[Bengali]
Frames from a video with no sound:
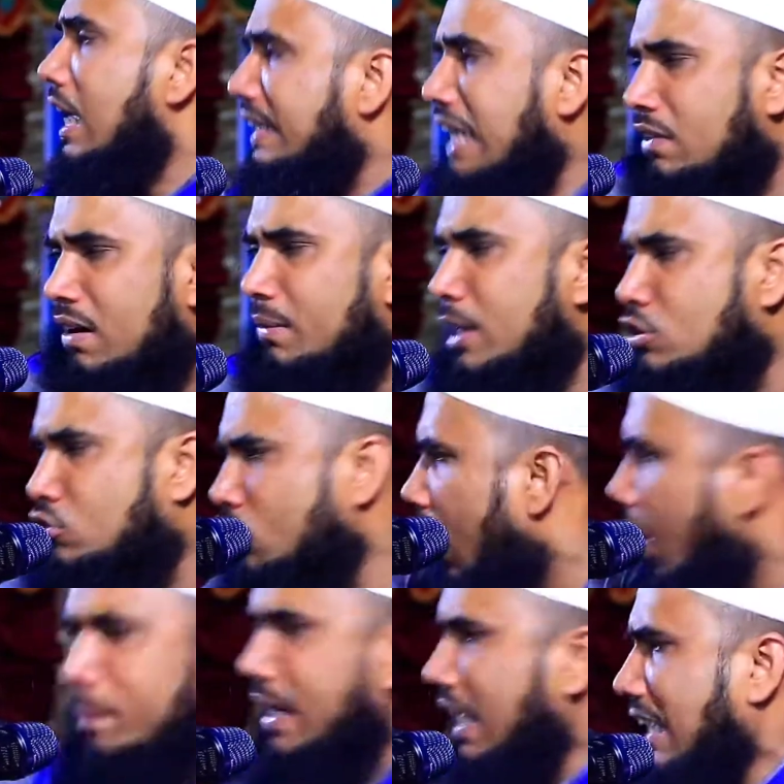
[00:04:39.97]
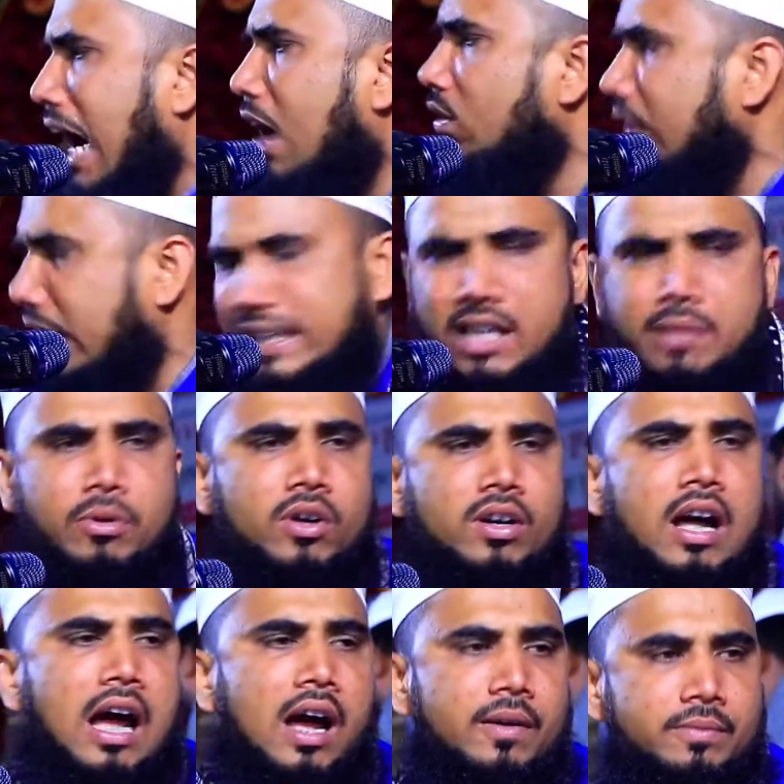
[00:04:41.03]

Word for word: তাও আমি জমি কাউকে দেব না